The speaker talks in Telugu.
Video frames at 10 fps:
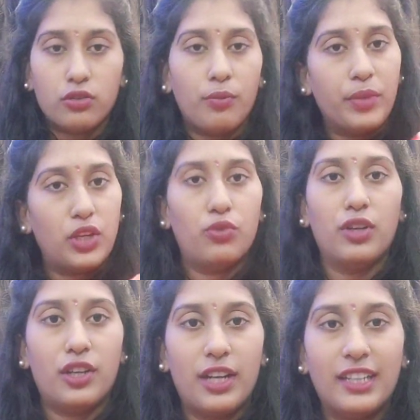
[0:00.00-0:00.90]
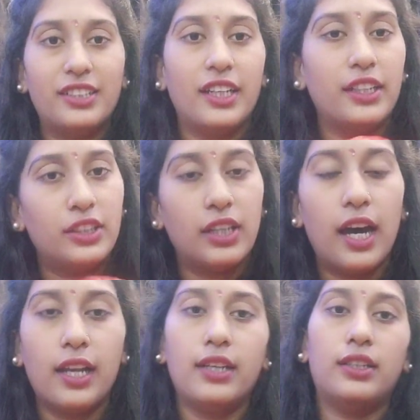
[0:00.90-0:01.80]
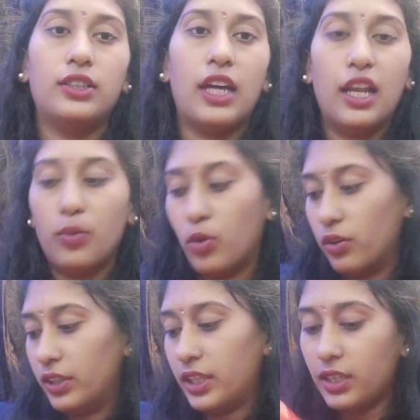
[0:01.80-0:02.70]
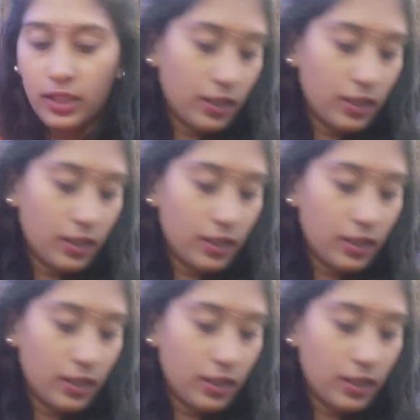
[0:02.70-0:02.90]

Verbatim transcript: సో మీరు కూడా ట్రై చేయండి చాలా అయితే చాలా బాగుంది